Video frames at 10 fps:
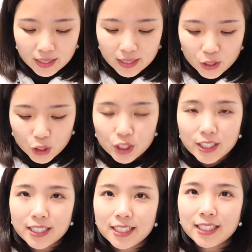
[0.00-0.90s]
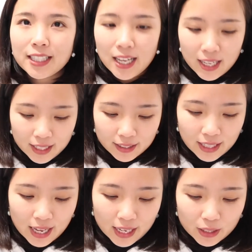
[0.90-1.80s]
第十七，
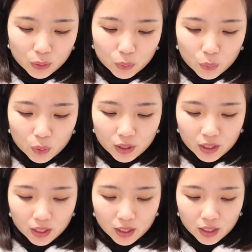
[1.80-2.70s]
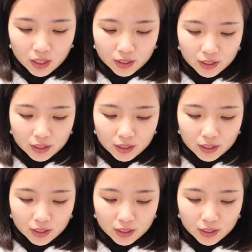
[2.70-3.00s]
太多的